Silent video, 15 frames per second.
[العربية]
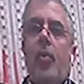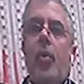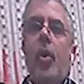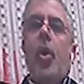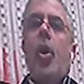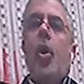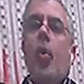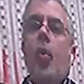
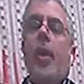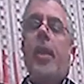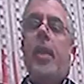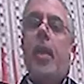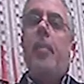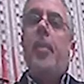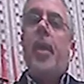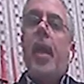هو يدبر
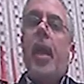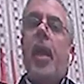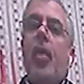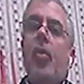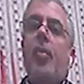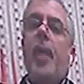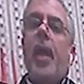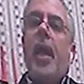يا سيد
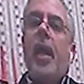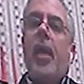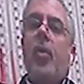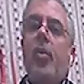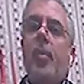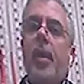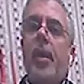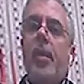فادي كانه
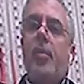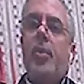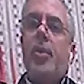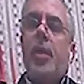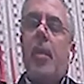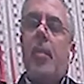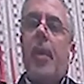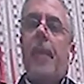إيه عم
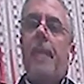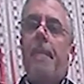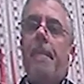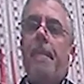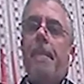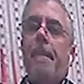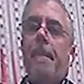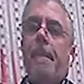تشكي معنا
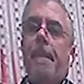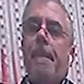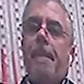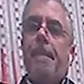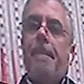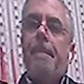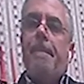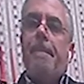انت
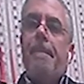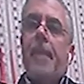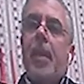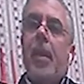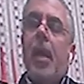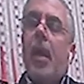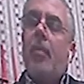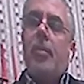هل يحق
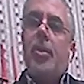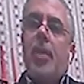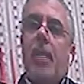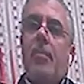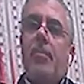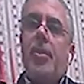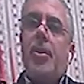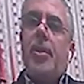
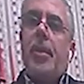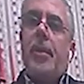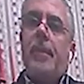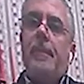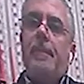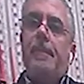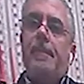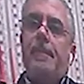للمستشفى
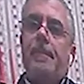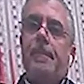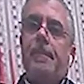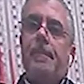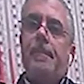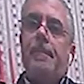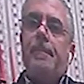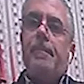تبطل
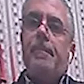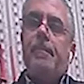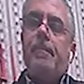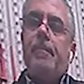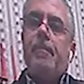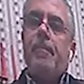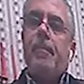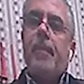ترفض
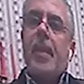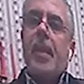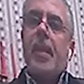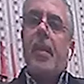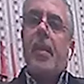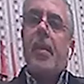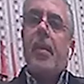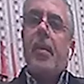تاخذ
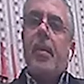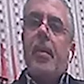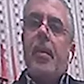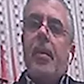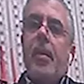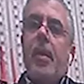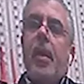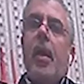ولاده
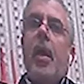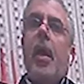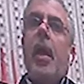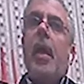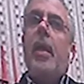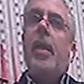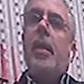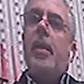لازم كيف
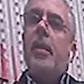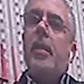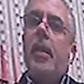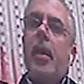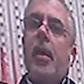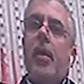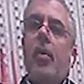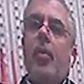لازم
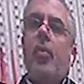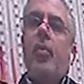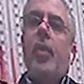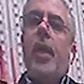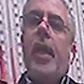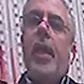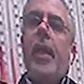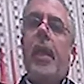تلزموها
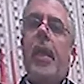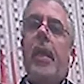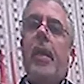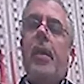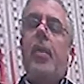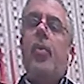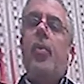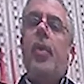ونحن
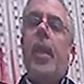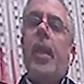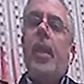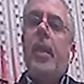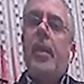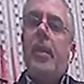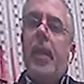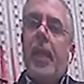ونحن
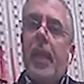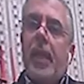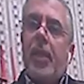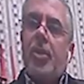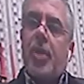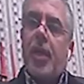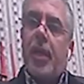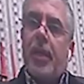نحن
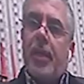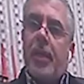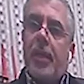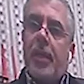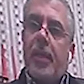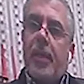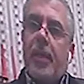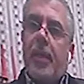
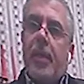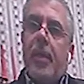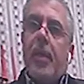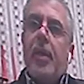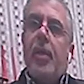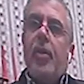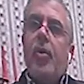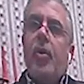شغلتنا
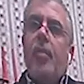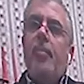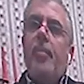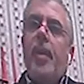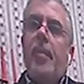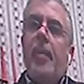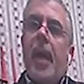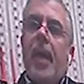اليوم
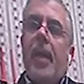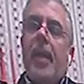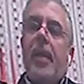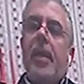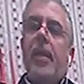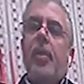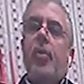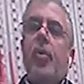بمعركه
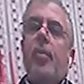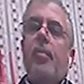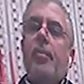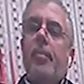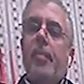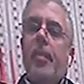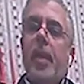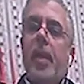اليوم
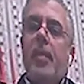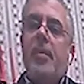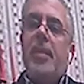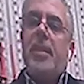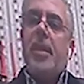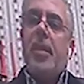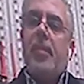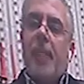
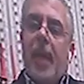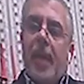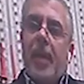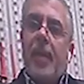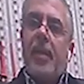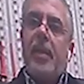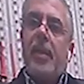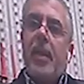المست...
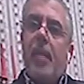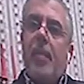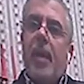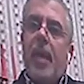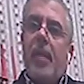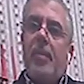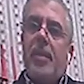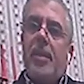معركتنا مع
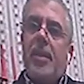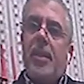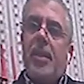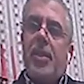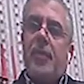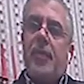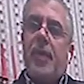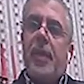
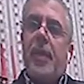المستشفيات